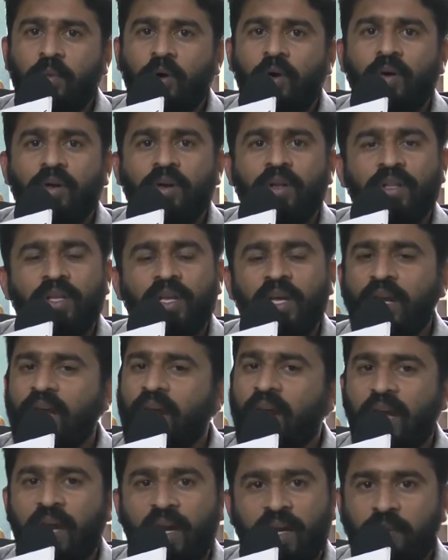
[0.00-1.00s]
బాగుంటుంది అని
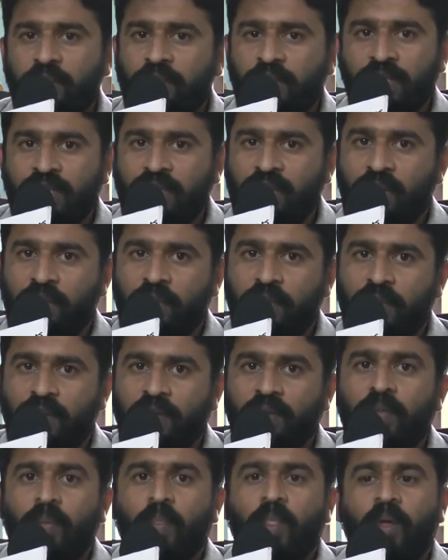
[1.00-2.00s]
అలా అటెంప్ట్
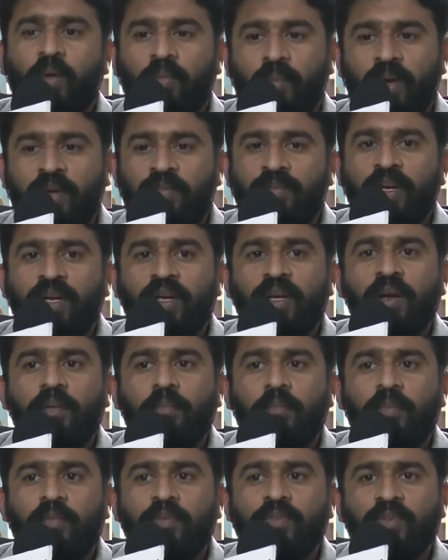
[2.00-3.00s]
చేసుకెళ్ళిపోయాను డెఫినెట్గా
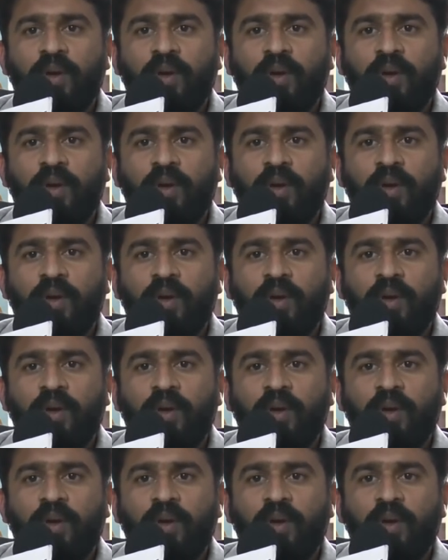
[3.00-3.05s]
hmm.